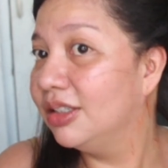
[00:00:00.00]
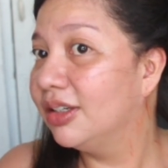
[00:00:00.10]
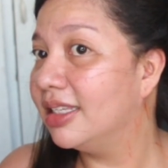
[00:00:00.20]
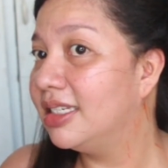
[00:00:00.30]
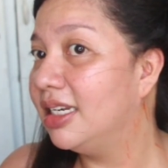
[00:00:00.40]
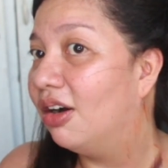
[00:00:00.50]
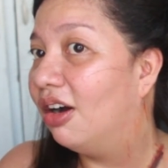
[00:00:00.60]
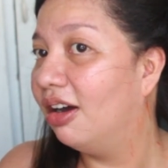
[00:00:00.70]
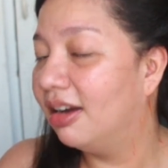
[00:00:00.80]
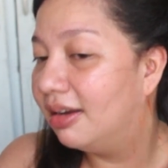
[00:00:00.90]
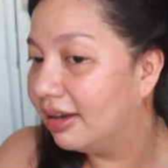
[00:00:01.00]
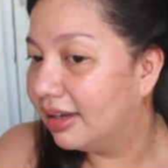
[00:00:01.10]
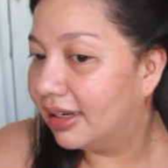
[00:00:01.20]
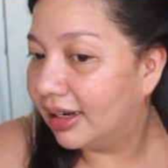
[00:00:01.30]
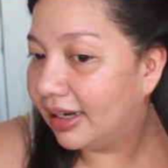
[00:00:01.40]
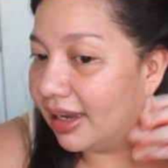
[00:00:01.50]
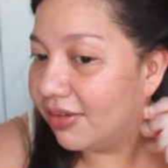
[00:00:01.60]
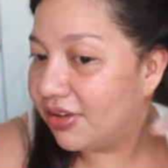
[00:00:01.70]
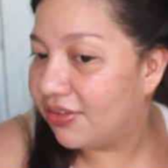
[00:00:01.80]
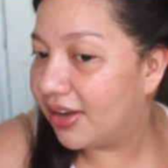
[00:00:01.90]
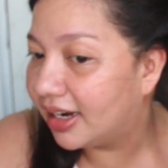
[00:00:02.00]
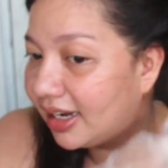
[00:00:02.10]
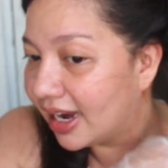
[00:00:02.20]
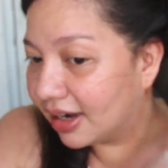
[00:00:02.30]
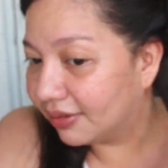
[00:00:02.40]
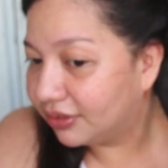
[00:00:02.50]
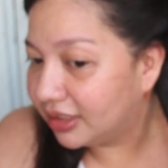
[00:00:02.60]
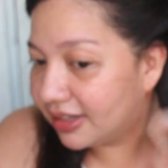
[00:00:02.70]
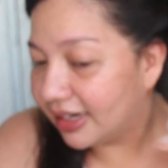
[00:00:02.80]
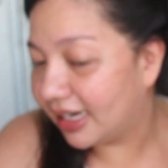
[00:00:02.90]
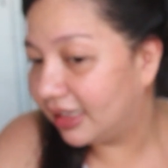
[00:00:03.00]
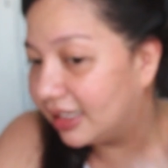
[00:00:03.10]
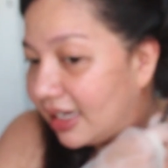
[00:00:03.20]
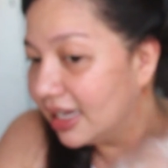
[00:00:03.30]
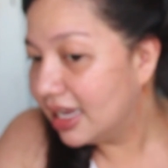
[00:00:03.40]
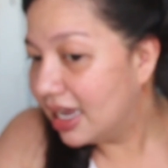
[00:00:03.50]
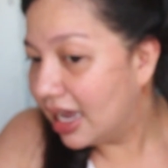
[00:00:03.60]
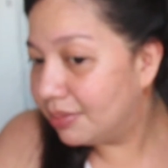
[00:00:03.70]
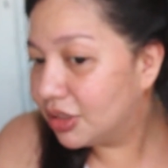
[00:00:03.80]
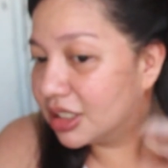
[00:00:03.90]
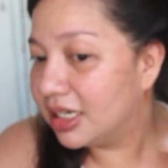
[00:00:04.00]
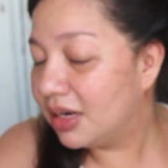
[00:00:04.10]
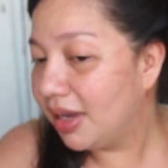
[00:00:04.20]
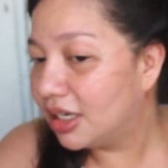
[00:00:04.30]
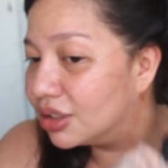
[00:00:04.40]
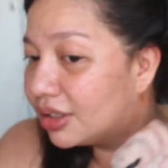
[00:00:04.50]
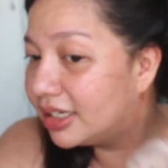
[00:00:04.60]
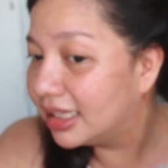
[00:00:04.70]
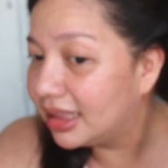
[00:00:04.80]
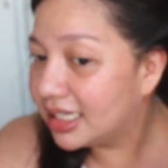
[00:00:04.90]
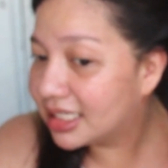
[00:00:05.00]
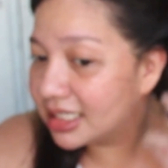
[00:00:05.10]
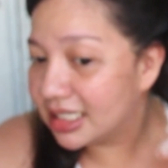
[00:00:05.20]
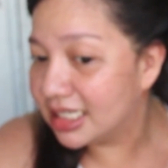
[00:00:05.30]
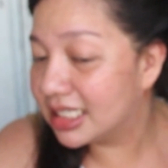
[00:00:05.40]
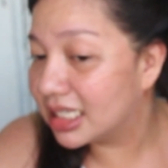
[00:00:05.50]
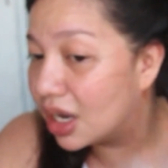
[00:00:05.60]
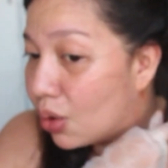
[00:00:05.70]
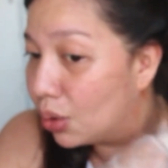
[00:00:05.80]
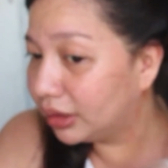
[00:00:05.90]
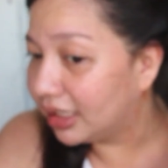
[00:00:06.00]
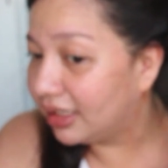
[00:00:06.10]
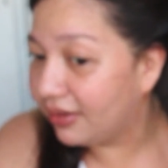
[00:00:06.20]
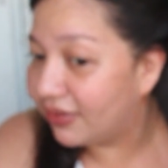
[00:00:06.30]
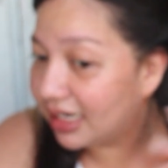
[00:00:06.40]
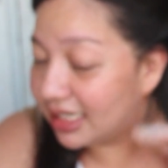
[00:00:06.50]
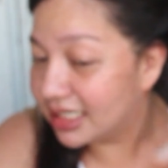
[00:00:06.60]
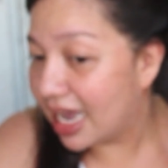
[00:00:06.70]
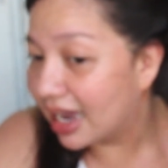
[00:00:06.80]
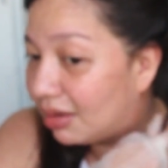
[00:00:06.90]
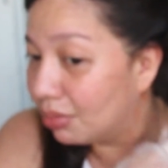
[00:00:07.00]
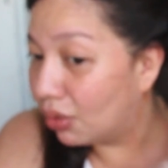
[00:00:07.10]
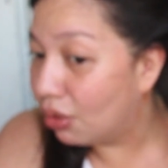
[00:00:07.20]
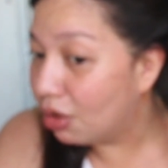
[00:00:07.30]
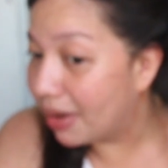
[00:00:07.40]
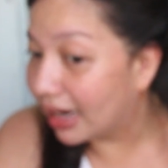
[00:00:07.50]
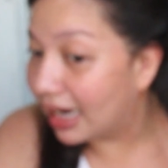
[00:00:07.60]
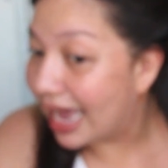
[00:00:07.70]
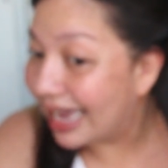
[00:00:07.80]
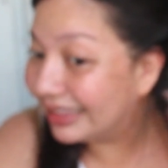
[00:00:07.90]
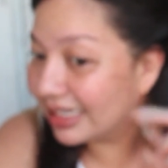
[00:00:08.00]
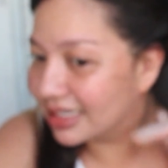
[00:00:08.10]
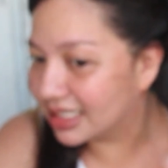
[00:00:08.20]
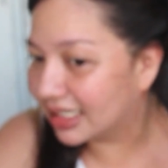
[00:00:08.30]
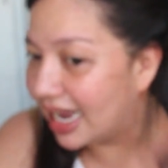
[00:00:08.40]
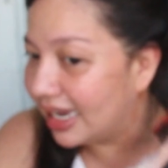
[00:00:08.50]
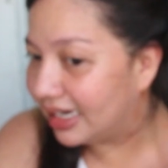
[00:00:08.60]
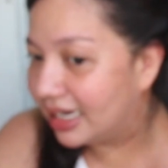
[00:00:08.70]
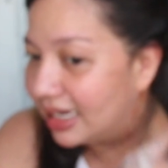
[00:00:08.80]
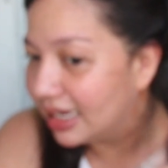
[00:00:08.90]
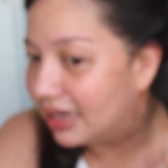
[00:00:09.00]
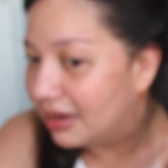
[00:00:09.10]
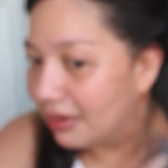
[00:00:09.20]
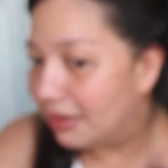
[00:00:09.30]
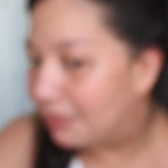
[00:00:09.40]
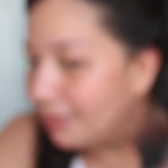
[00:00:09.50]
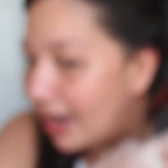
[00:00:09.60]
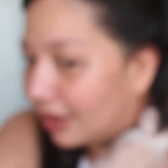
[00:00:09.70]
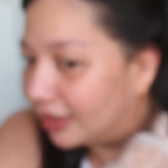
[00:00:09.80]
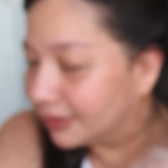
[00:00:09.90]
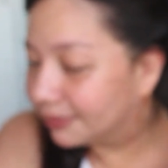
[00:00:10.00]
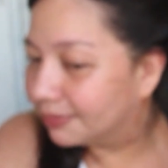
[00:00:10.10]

You can see, oh. Kaya, be very careful na rin. I'm just gonna make sure that this is coated evenly sa aking buhok para lahat ng strand meron.